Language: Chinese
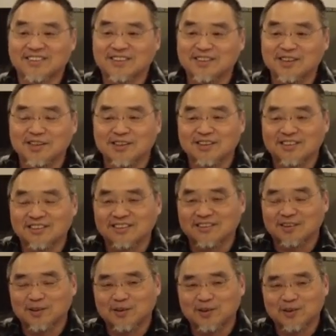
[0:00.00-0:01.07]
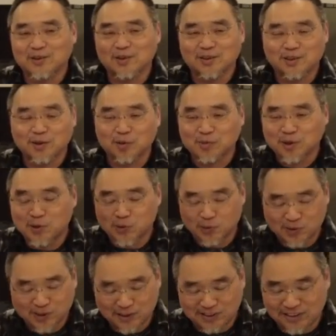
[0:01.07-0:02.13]
是就是是我们的
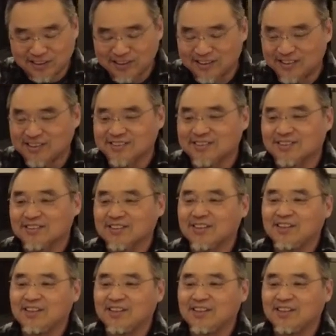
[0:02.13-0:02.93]
主是神的儿子，